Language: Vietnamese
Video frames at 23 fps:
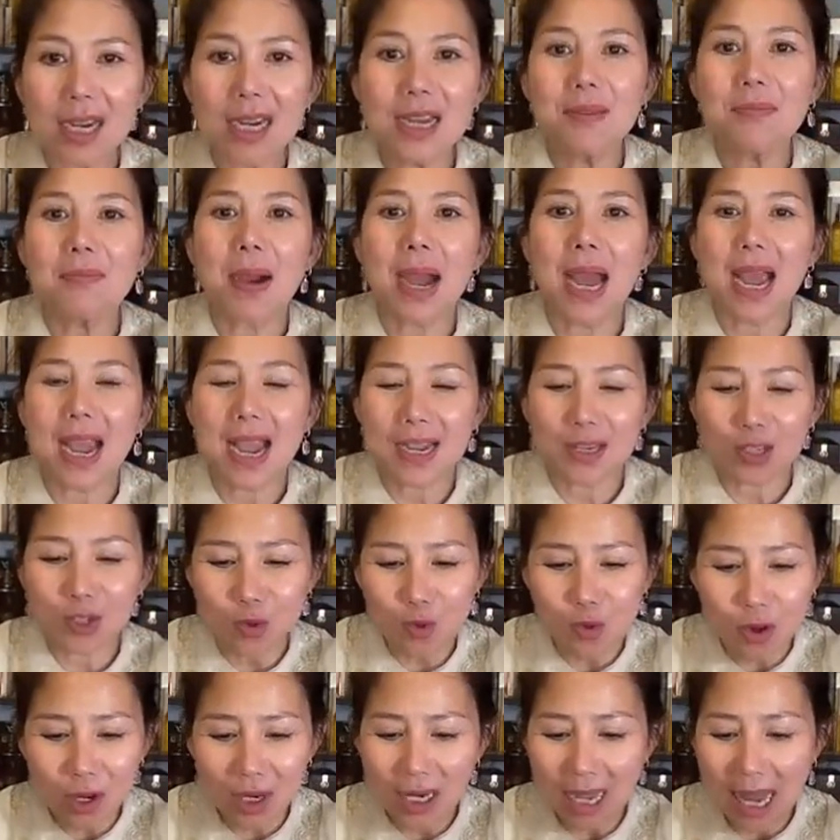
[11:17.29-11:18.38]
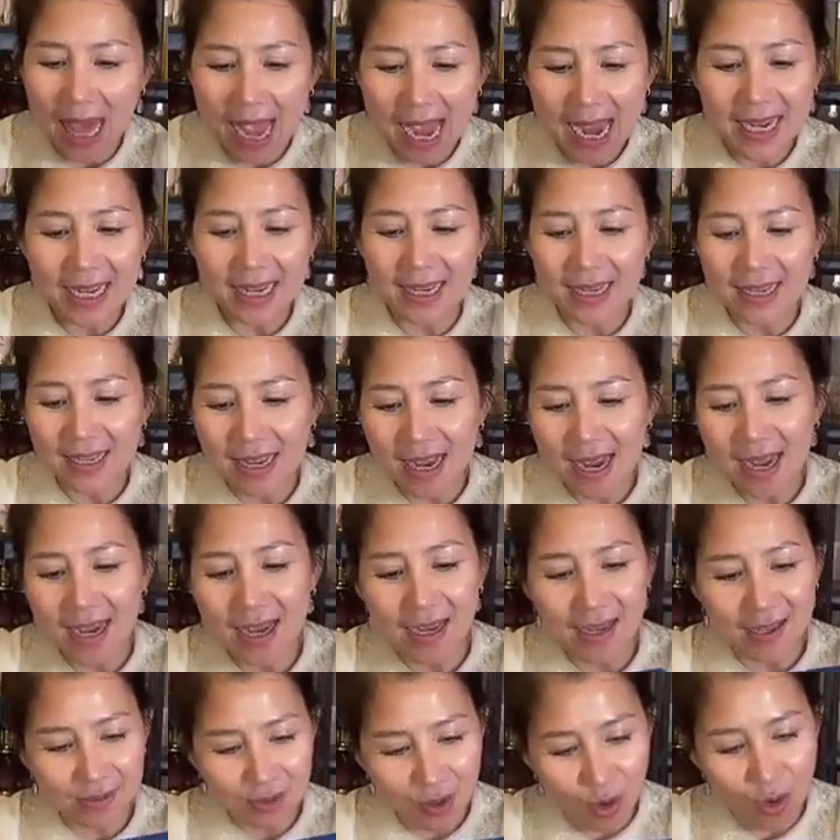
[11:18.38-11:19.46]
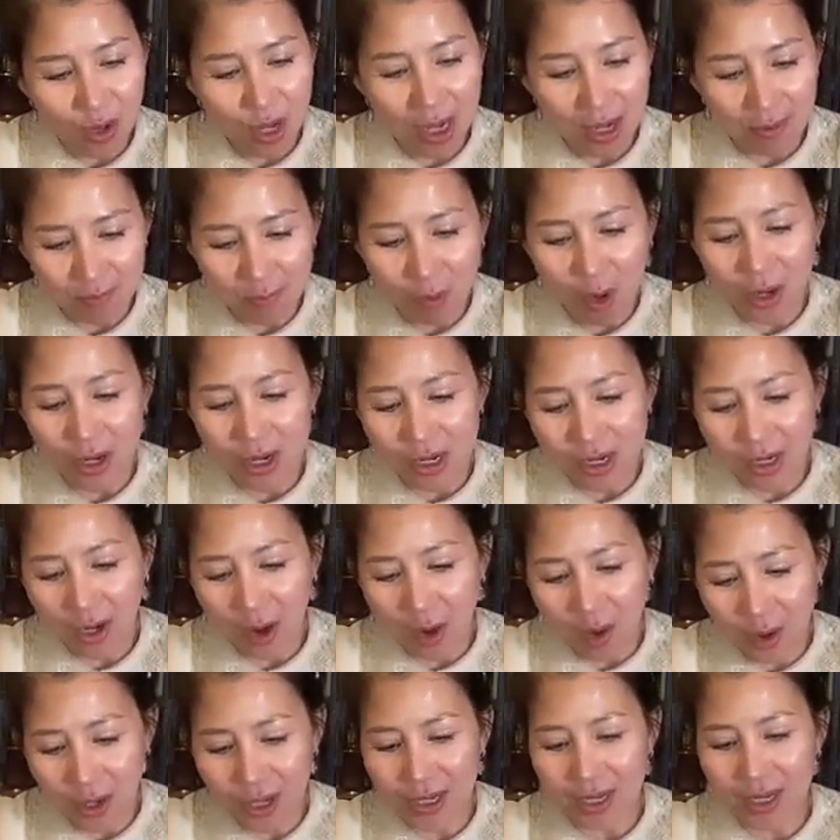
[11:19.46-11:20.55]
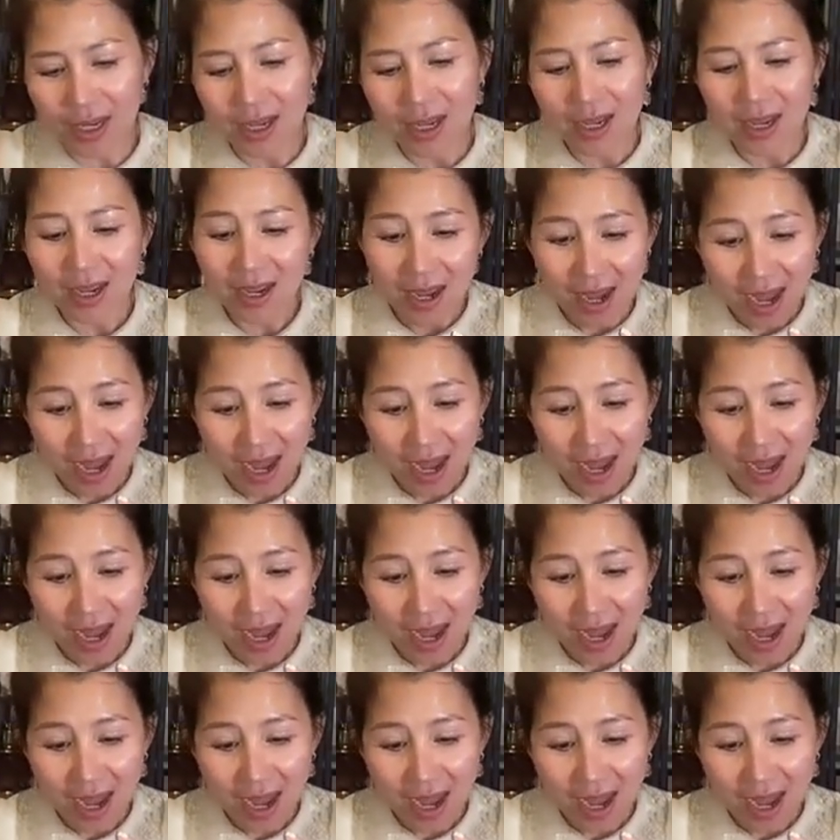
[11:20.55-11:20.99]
Khi mà Hà xuống like á nha Rồi mọi người coi